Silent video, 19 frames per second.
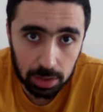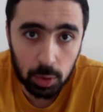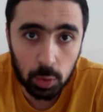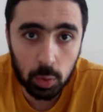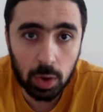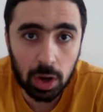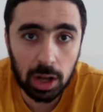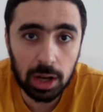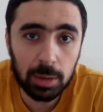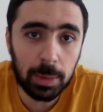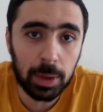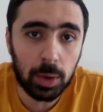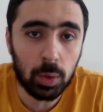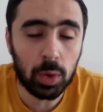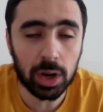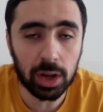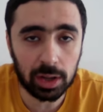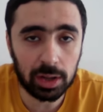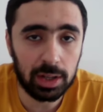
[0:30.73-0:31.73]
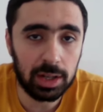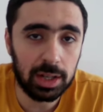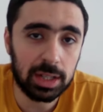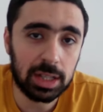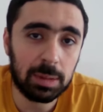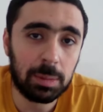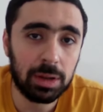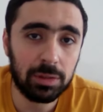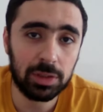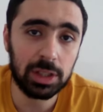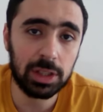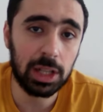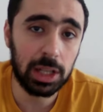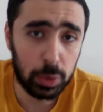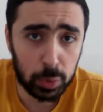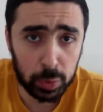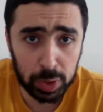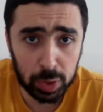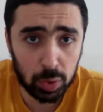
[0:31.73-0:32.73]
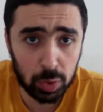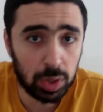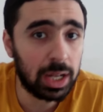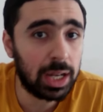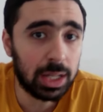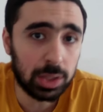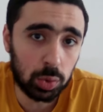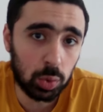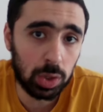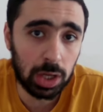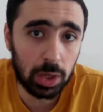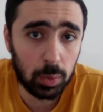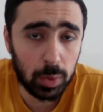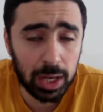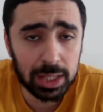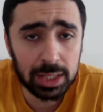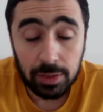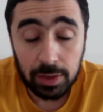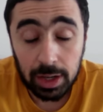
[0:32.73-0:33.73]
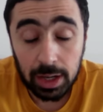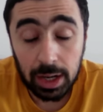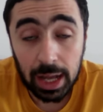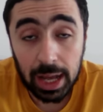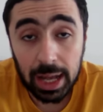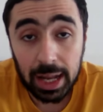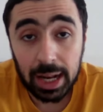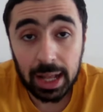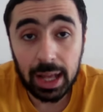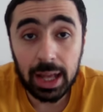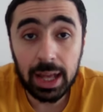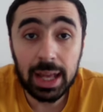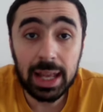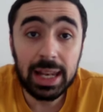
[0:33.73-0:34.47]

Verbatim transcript: او قلب الورق اللي طبعا فضل يوجي يقولها طول الوقت الحلقه